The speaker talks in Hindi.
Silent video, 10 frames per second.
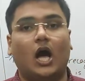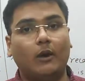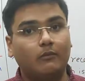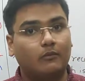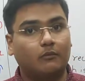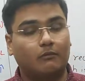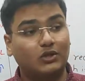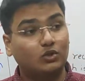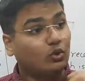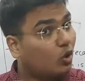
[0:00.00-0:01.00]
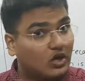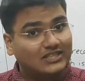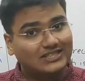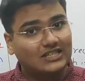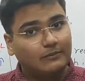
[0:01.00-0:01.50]
अब मजूर को
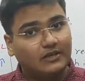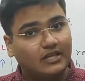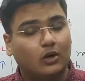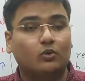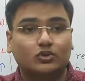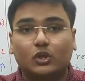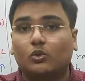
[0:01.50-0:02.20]
खर्चा देना पड़ेगा उसने